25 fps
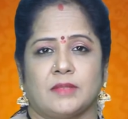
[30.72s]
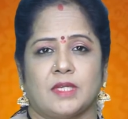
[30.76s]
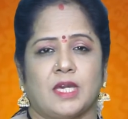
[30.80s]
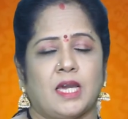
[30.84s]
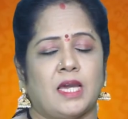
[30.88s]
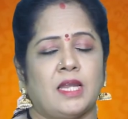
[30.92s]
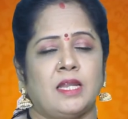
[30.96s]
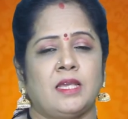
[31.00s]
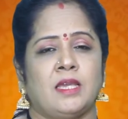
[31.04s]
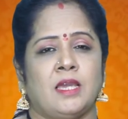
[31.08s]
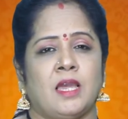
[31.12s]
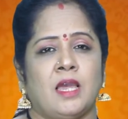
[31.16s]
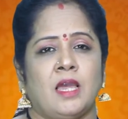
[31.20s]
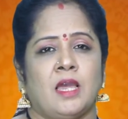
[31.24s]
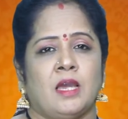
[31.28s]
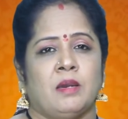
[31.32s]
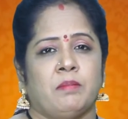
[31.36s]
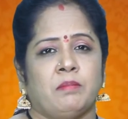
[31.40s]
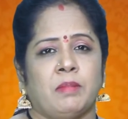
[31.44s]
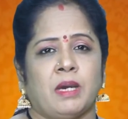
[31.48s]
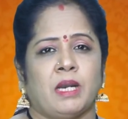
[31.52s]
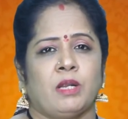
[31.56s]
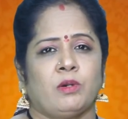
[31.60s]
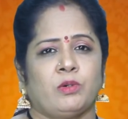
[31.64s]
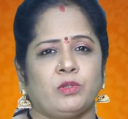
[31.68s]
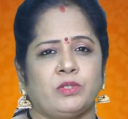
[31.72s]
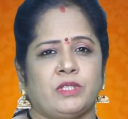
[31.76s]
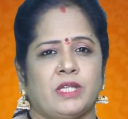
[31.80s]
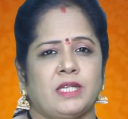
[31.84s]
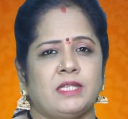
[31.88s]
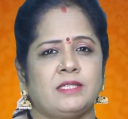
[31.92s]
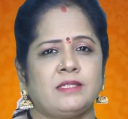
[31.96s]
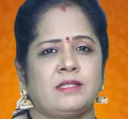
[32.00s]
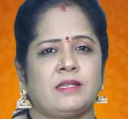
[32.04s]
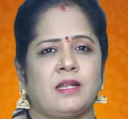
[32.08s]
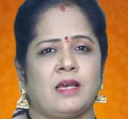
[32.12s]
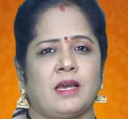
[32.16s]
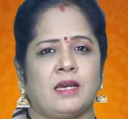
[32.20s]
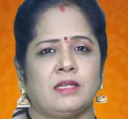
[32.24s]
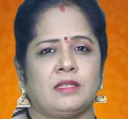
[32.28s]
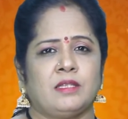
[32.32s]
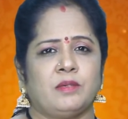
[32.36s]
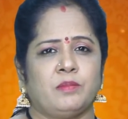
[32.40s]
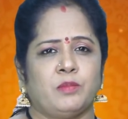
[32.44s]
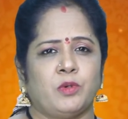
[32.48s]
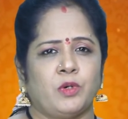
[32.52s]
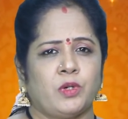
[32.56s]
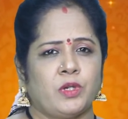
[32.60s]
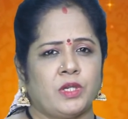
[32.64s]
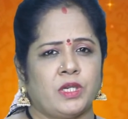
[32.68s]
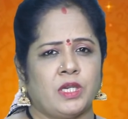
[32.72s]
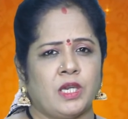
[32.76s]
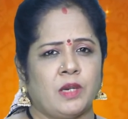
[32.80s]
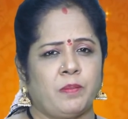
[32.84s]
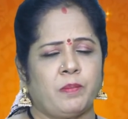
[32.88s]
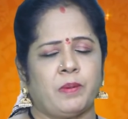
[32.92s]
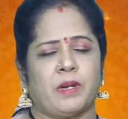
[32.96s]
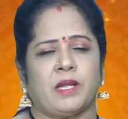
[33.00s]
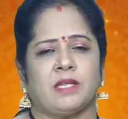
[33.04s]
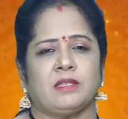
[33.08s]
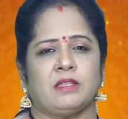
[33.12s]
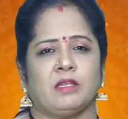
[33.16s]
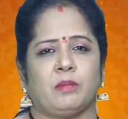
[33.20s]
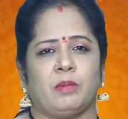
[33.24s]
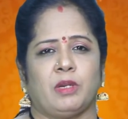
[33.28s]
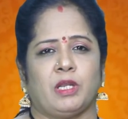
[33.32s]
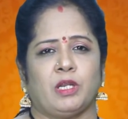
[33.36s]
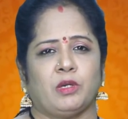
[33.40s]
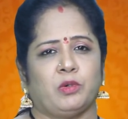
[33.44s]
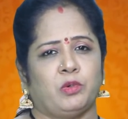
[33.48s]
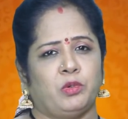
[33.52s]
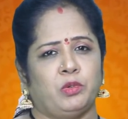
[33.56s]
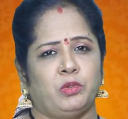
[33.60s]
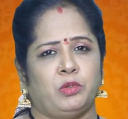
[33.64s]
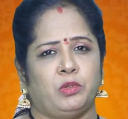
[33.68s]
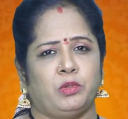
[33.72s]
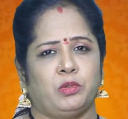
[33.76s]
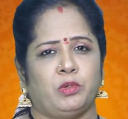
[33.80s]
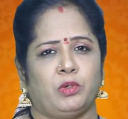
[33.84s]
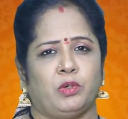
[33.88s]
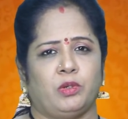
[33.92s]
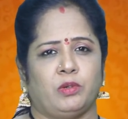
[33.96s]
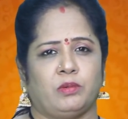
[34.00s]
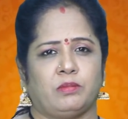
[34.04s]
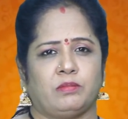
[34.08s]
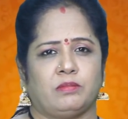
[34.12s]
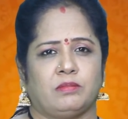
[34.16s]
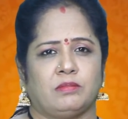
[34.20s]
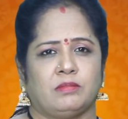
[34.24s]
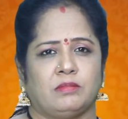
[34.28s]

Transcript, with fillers: కానీ మనకు తెలిసిన అతి ముఖ్య ప్రాంతమైన గుంటూరులో